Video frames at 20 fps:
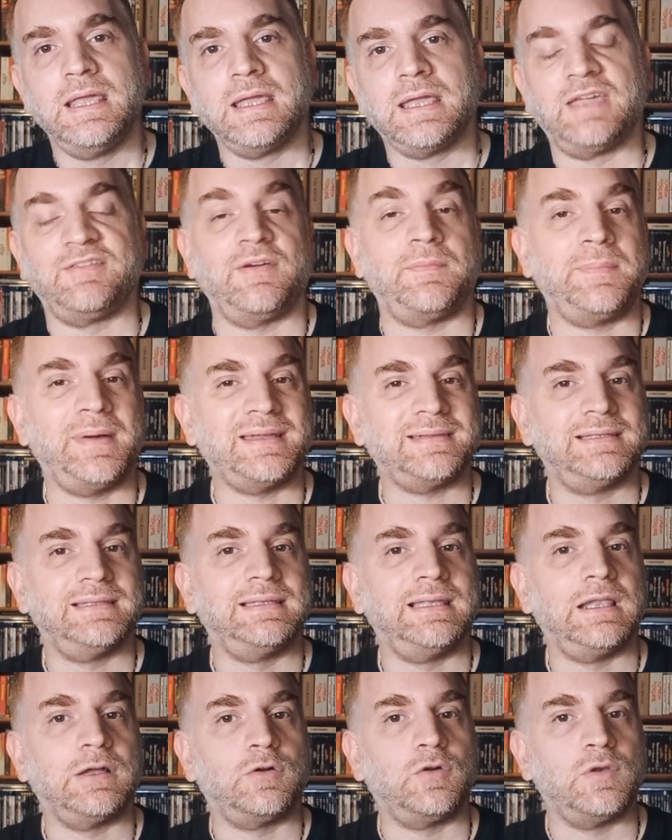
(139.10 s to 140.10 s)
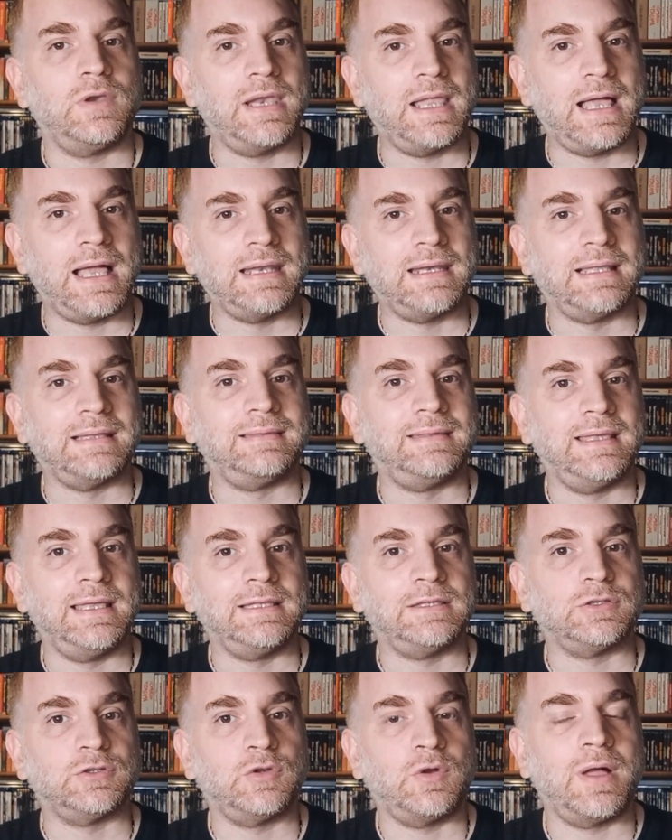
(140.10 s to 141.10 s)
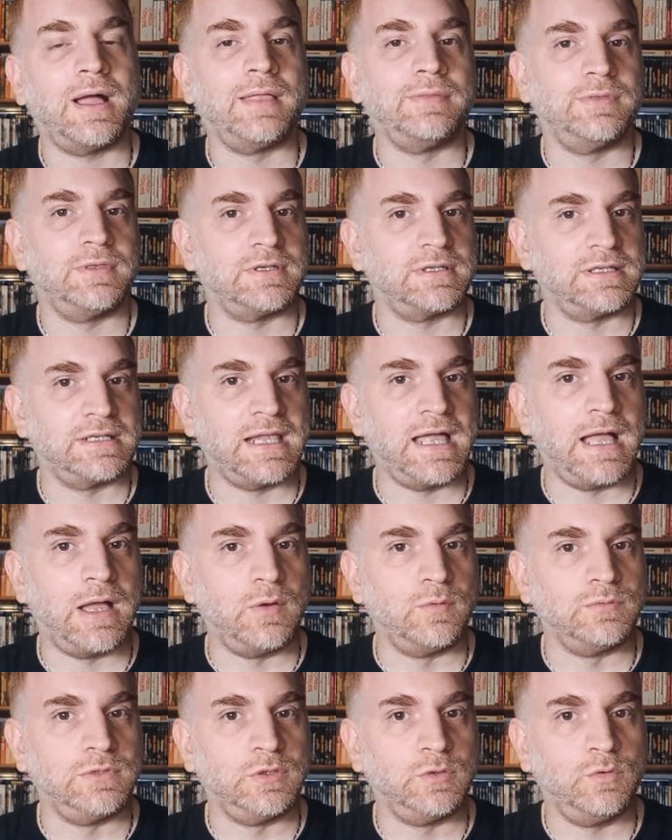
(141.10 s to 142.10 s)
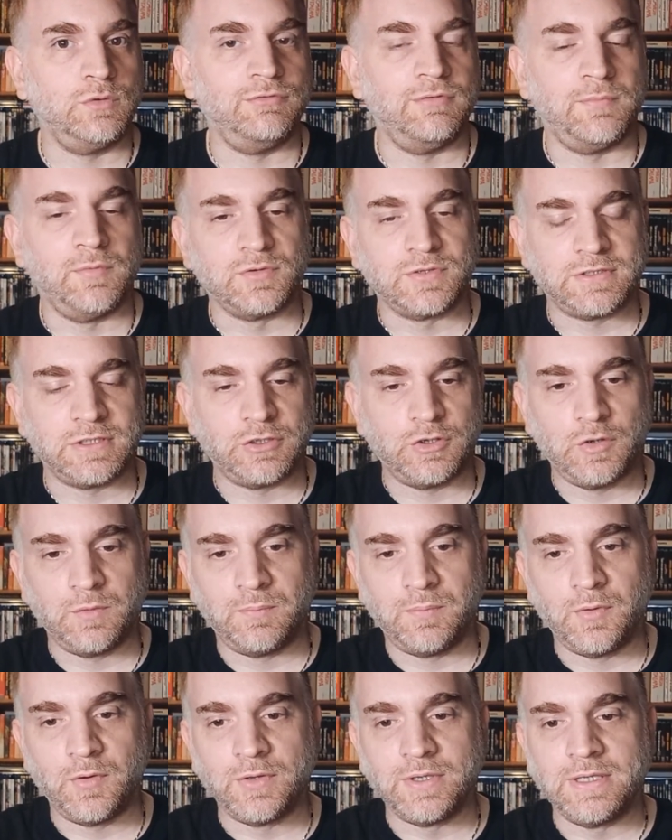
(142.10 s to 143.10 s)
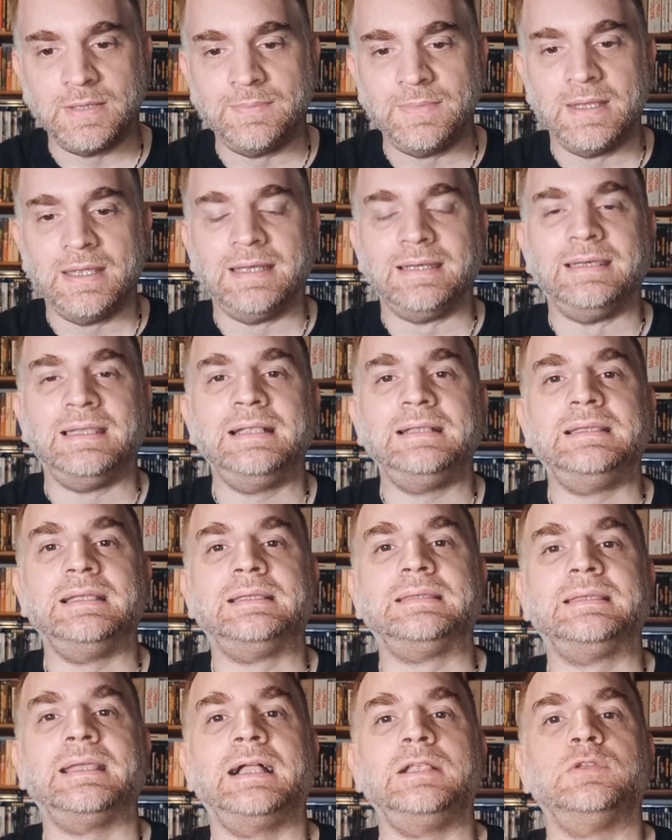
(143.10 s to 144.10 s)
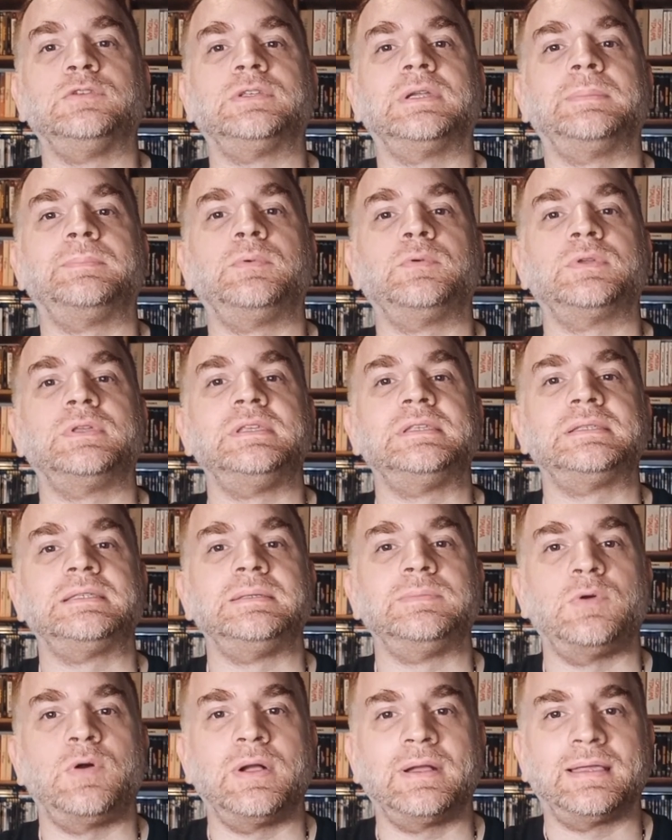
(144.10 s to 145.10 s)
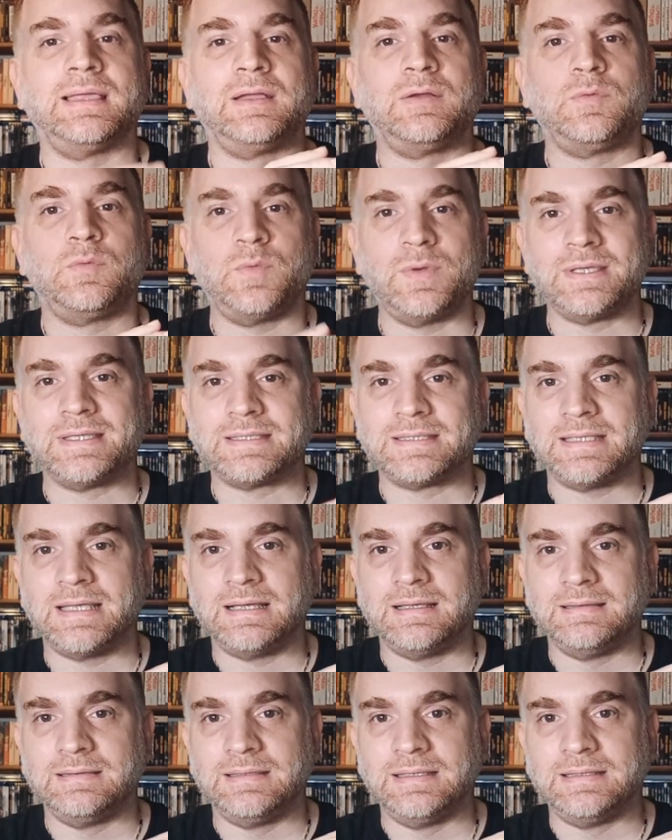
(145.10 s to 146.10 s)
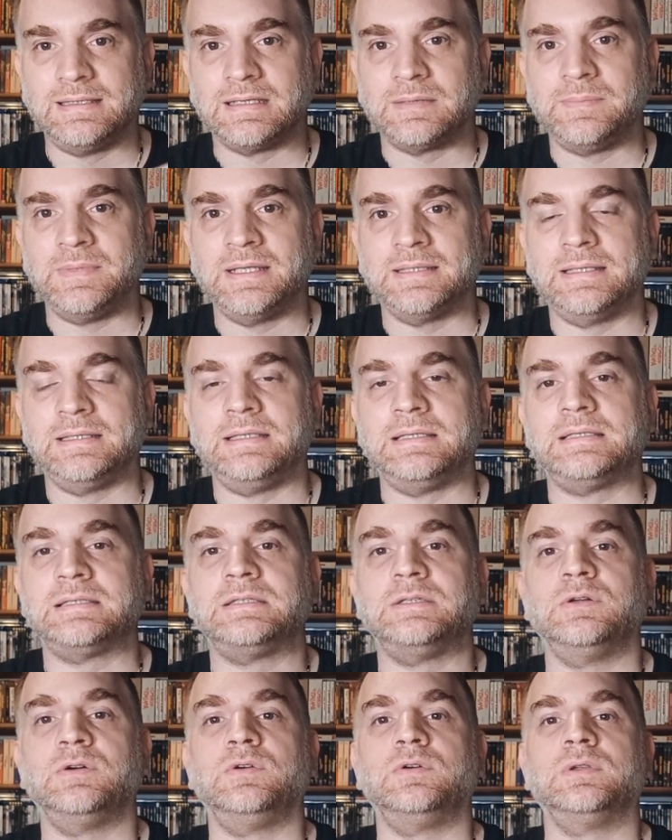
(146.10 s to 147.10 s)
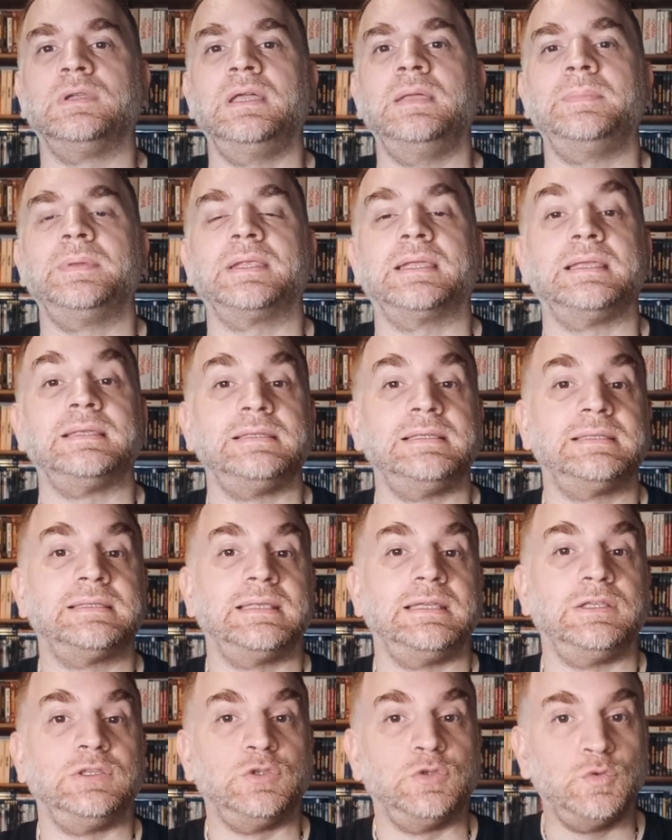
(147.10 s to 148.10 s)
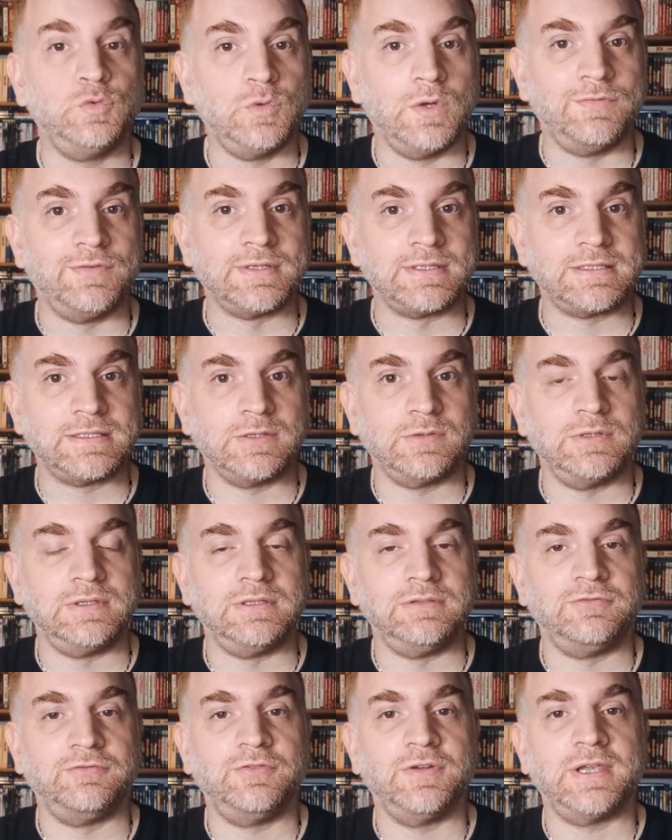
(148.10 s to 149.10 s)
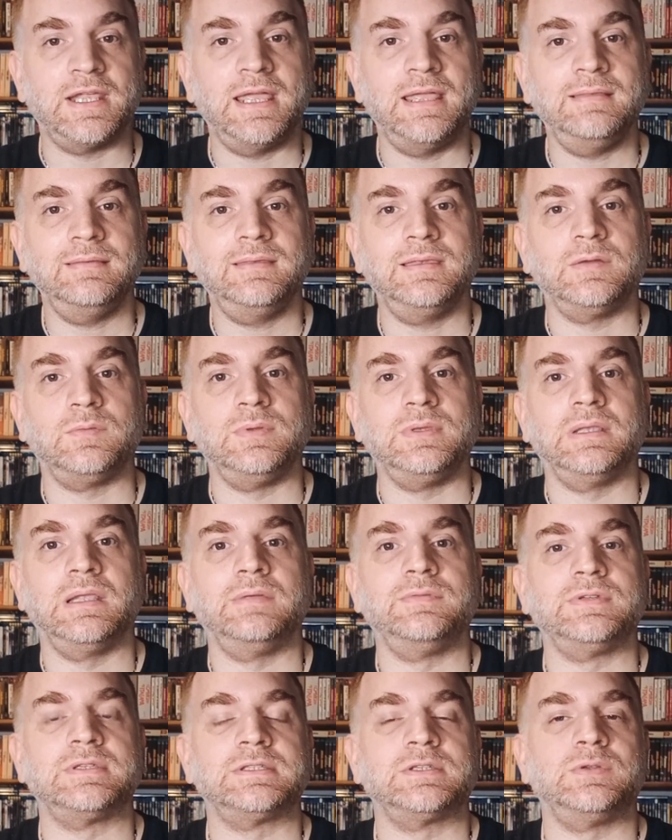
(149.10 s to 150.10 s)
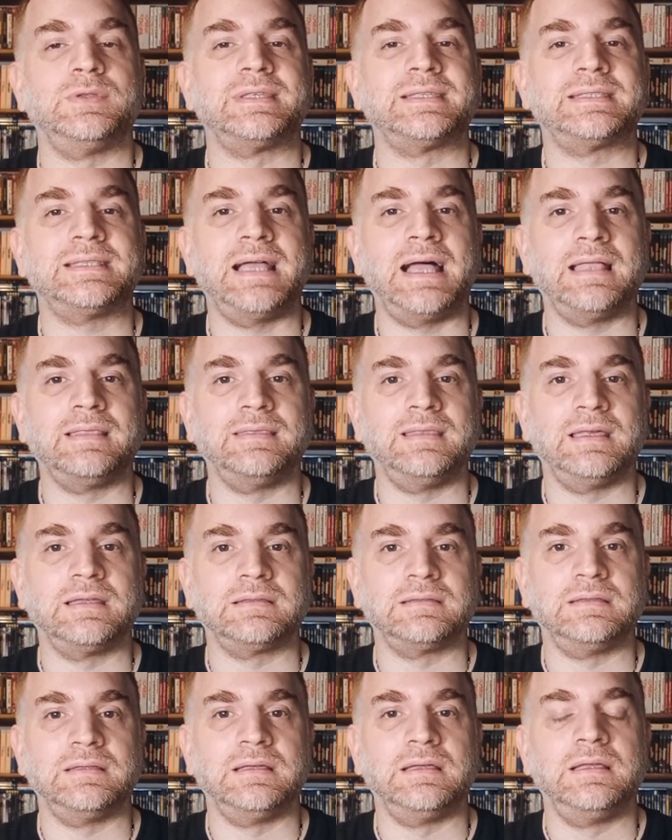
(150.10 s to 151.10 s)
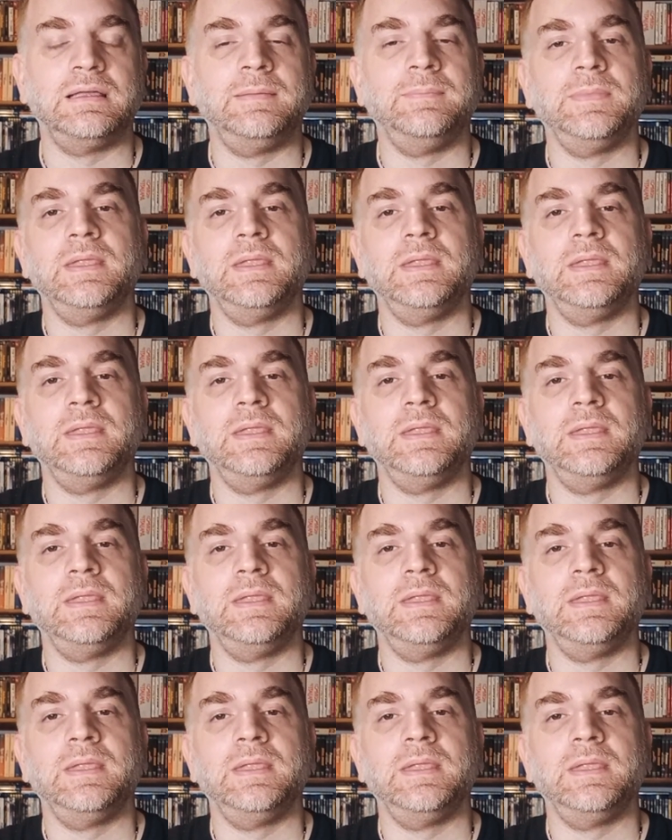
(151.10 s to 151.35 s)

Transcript: che fa parte della collana Tetro Underground, di cui vi mostrerò poi nel dettaglio tra pochissimo anche questa determinata edizione, perché esiste in due versioni differenti, quindi la versione standard